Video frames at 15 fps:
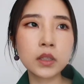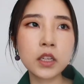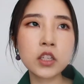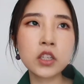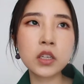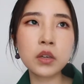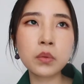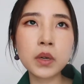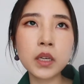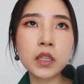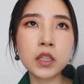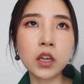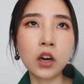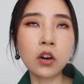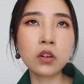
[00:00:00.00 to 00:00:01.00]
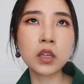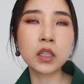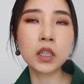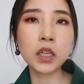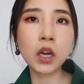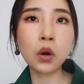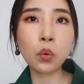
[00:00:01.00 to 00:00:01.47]
但是因为以后可
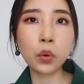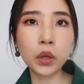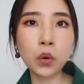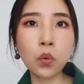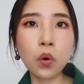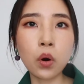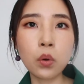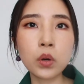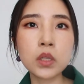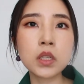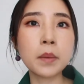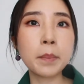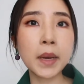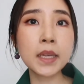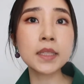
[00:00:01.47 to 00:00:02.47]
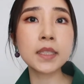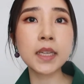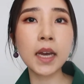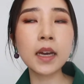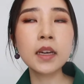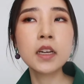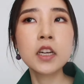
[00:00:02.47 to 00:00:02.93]
能要回国或者搬
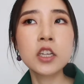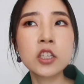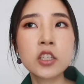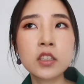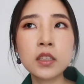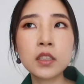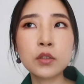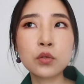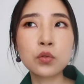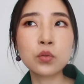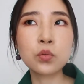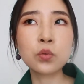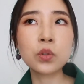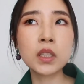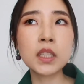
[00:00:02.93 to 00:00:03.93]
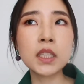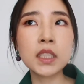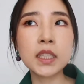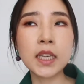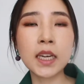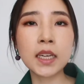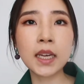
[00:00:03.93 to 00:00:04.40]
家，实体书如果你一
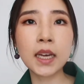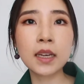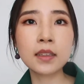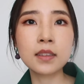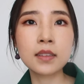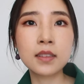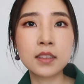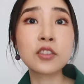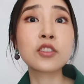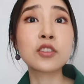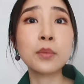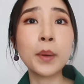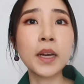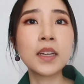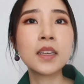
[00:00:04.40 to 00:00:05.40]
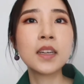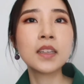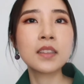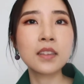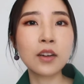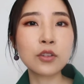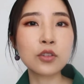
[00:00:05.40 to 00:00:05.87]
年看个几十本，
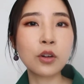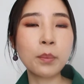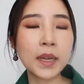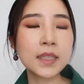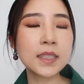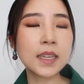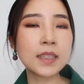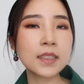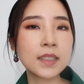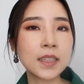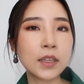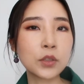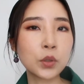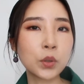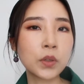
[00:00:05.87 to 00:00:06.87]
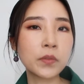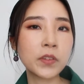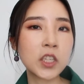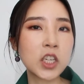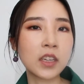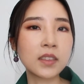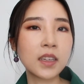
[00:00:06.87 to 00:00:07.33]
你到时候搬家起来就会
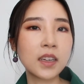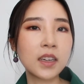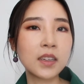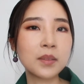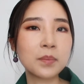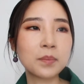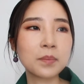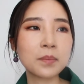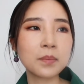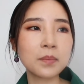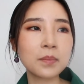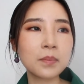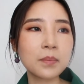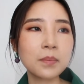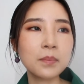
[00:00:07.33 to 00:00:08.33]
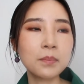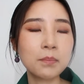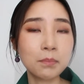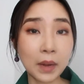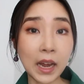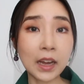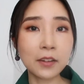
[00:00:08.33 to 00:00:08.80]
非常的
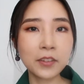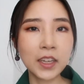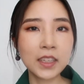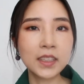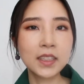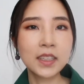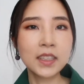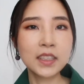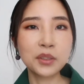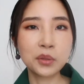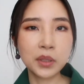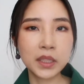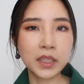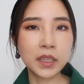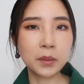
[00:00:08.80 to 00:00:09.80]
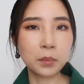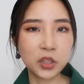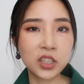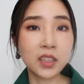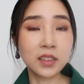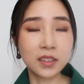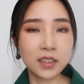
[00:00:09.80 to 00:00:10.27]
麻烦。因为也不
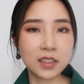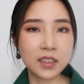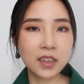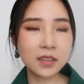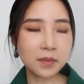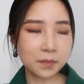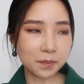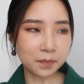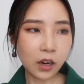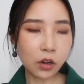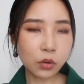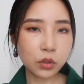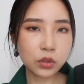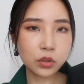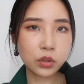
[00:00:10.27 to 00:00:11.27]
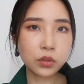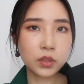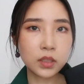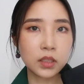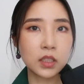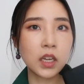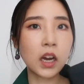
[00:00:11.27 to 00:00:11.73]
舍得扔，然后我就
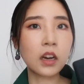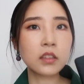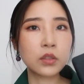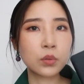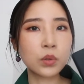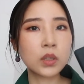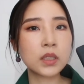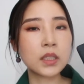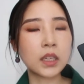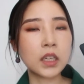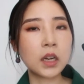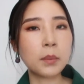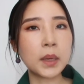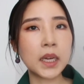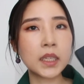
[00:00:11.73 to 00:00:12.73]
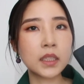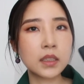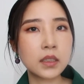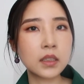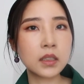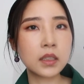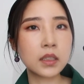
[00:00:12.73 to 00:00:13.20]
思考说，想要买一
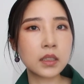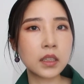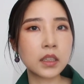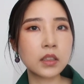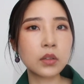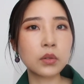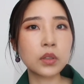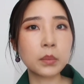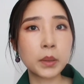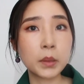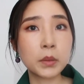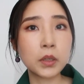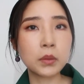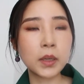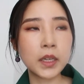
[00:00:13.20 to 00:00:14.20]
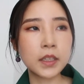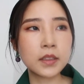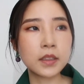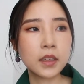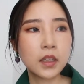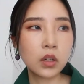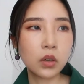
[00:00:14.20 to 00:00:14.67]
个 Kindle 的 Paperwhite。
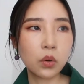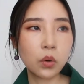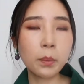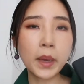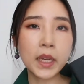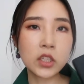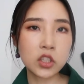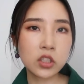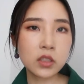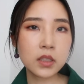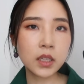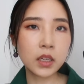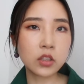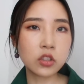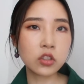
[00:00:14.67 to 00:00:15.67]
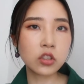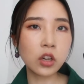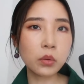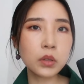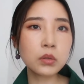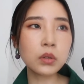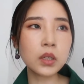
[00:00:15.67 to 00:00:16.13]
我买之前是
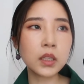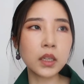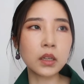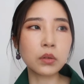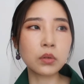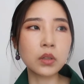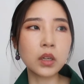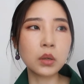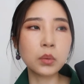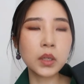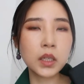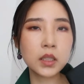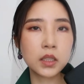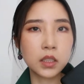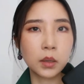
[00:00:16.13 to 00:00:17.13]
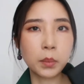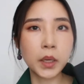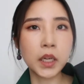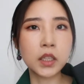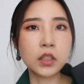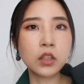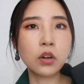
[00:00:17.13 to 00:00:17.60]
稍微做了点功课，问了几个
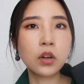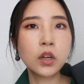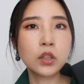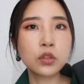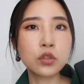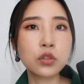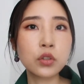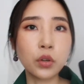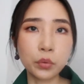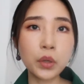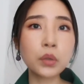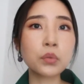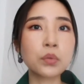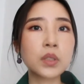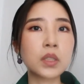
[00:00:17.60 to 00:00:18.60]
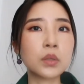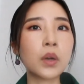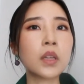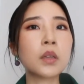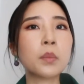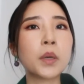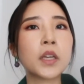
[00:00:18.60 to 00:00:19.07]
朋友，就是有阅读习
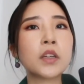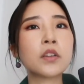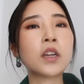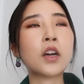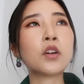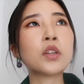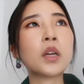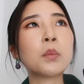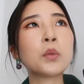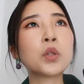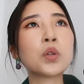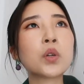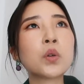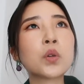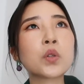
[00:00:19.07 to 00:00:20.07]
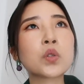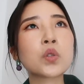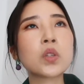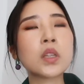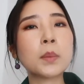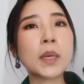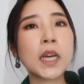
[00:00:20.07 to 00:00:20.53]
惯的朋友，然后他们都跟我
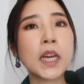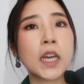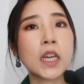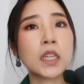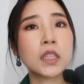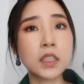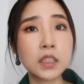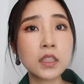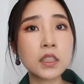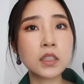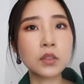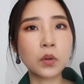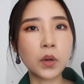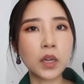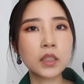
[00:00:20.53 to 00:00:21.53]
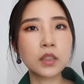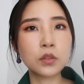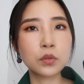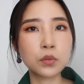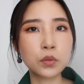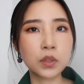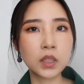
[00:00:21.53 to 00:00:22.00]
说，他们还挺喜欢的，
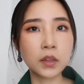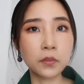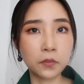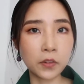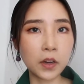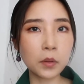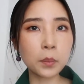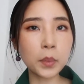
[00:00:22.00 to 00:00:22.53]
就觉得很方